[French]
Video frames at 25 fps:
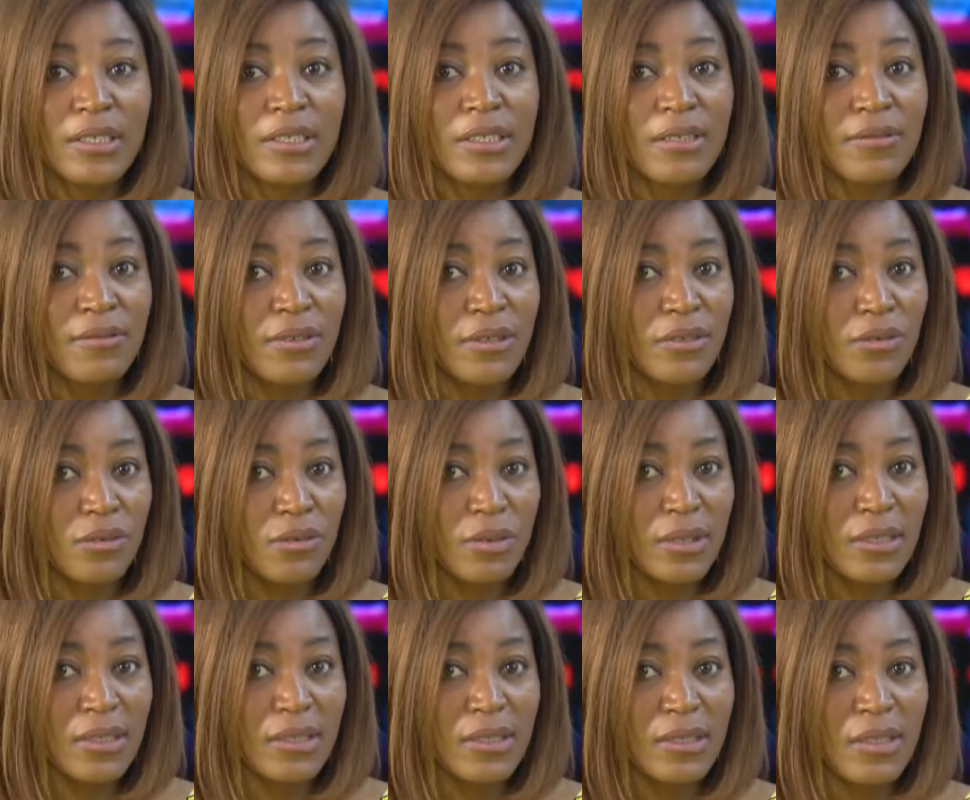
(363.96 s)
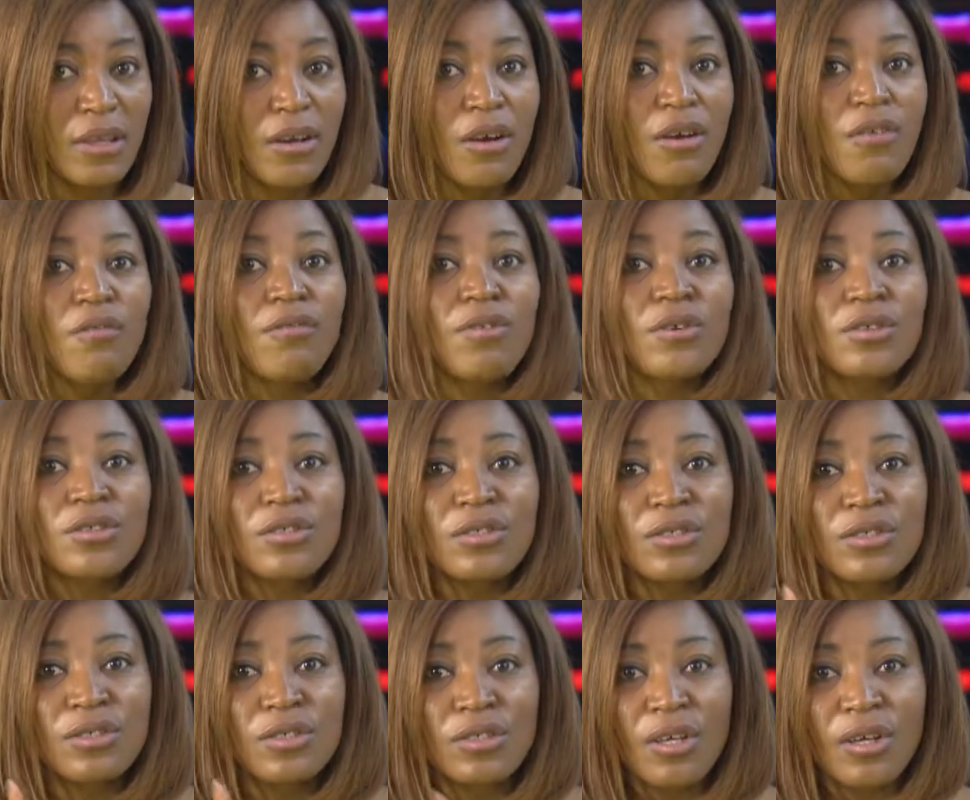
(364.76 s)
TV Suisse,
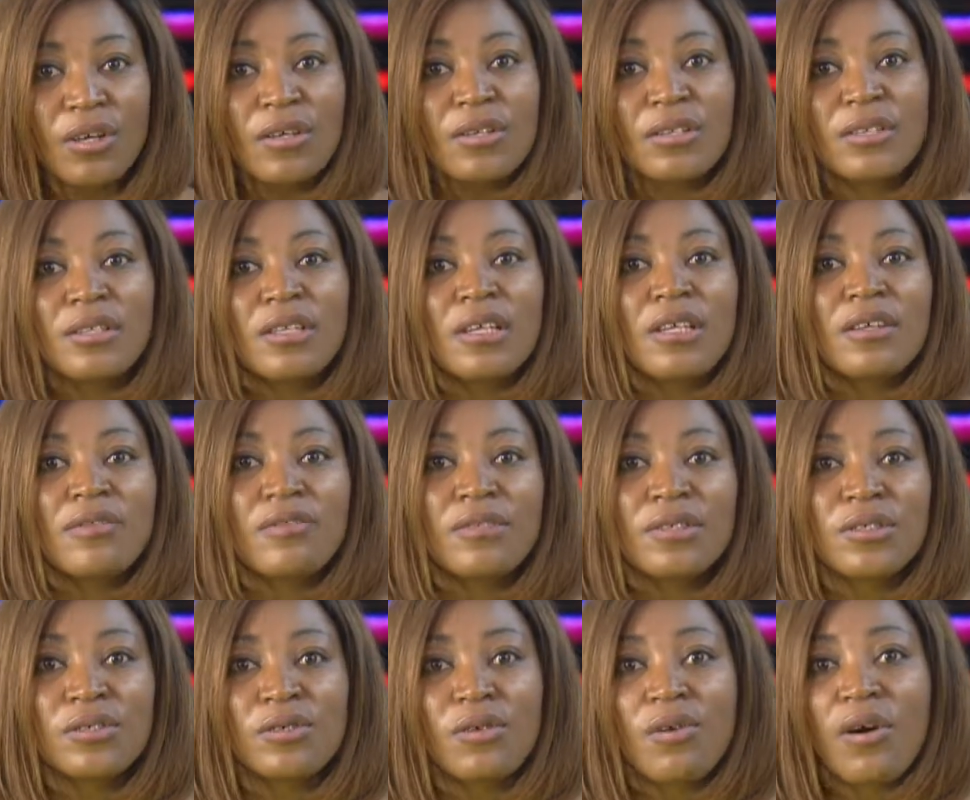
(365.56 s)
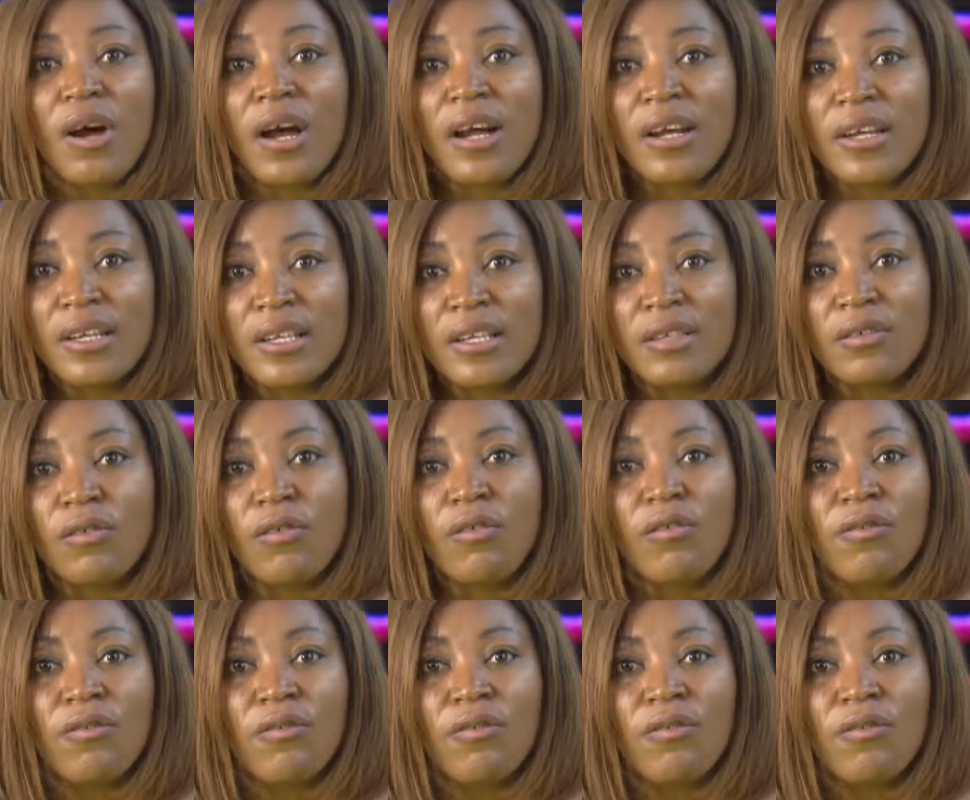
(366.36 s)
votre seule télévision en ligne